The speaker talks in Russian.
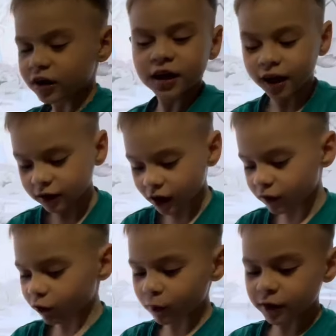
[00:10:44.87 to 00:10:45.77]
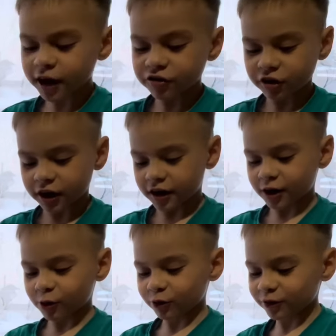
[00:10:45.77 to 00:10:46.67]
Это клубничкой
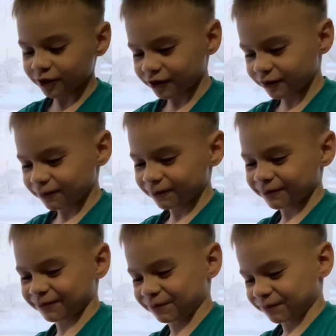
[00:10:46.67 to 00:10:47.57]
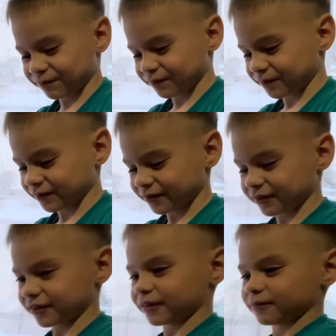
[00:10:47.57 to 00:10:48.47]
какой. Клубничкой пахнет
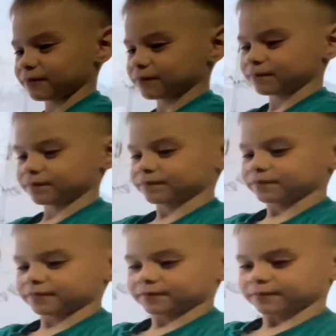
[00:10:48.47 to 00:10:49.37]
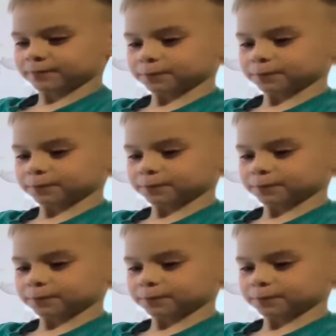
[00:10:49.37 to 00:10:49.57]
кисленькой какой-то такой.